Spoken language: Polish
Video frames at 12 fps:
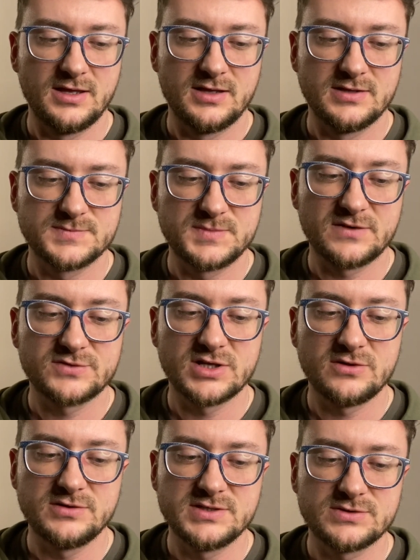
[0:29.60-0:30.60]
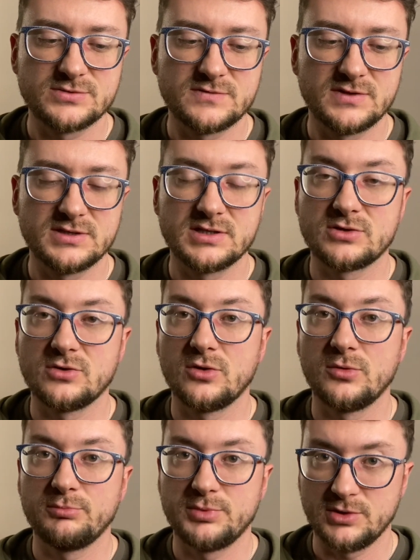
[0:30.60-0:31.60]
Z pierwszego listu
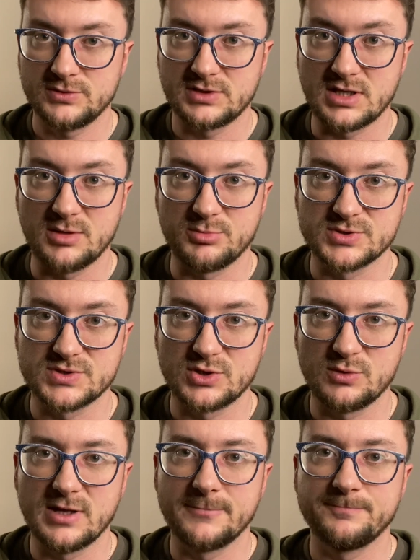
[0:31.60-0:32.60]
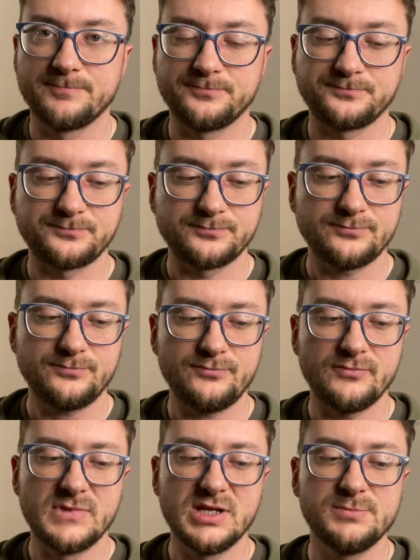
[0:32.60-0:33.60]
świętego Piotra Apostoła.
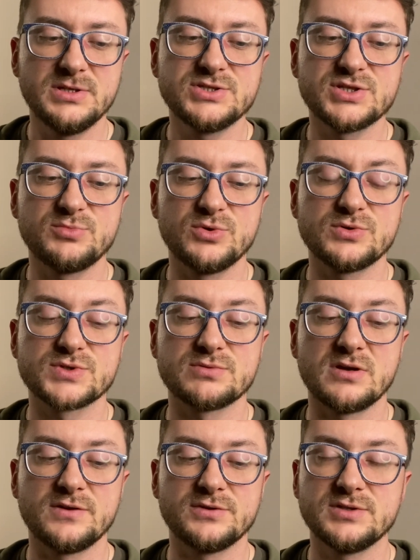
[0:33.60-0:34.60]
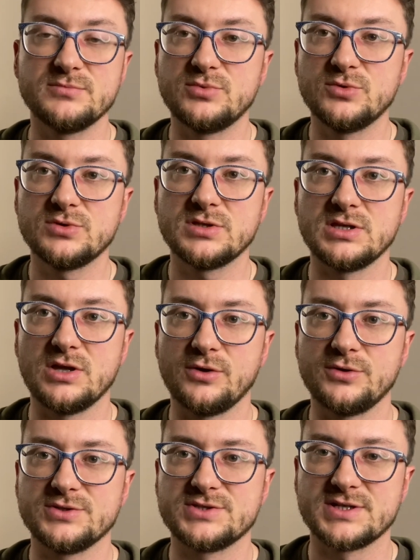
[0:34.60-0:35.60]
Niech będzie błogosławiony Bóg i
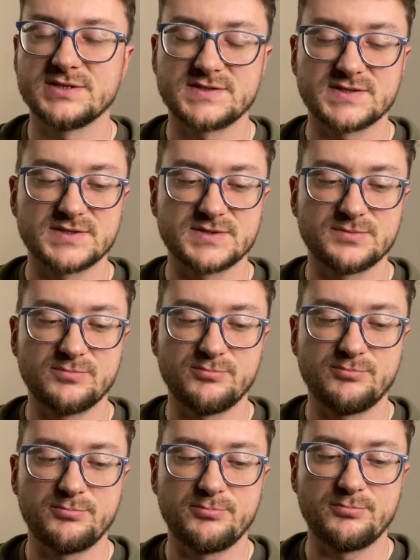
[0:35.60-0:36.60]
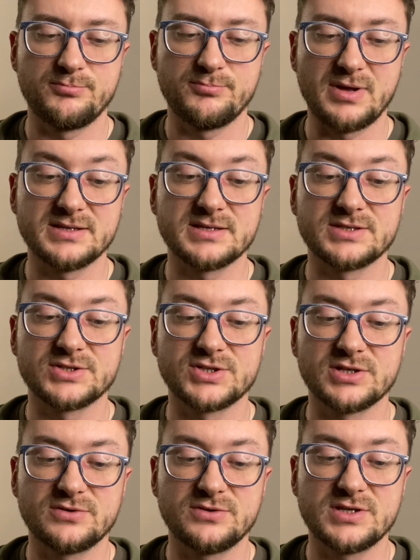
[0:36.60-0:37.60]
Ojciec Pana
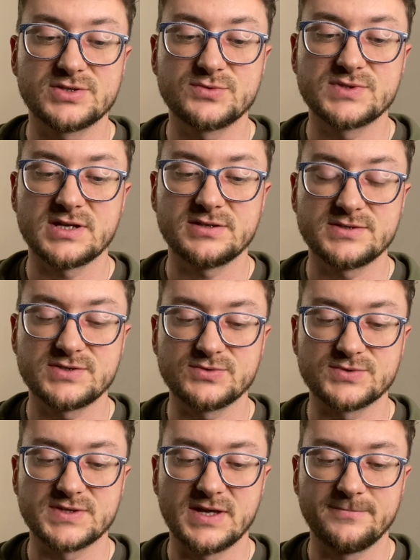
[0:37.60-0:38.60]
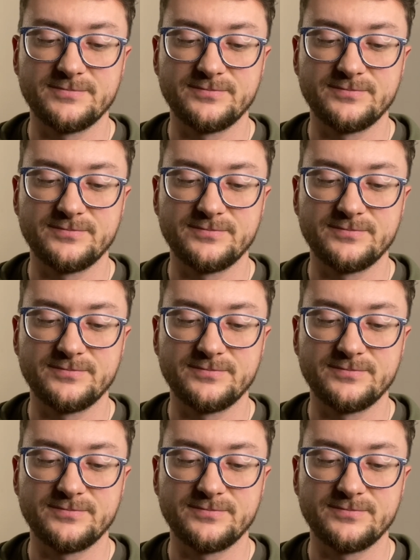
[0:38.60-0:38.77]
naszego Jezusa Chrystusa.